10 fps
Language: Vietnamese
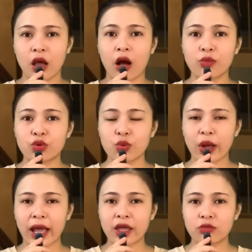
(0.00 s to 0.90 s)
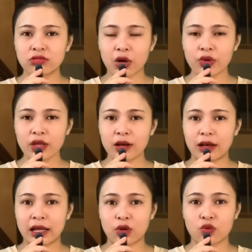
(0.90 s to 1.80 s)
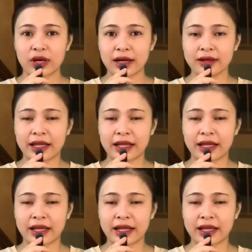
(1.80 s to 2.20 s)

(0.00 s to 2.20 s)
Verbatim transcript: Ông chú hai ổng nói là con rắn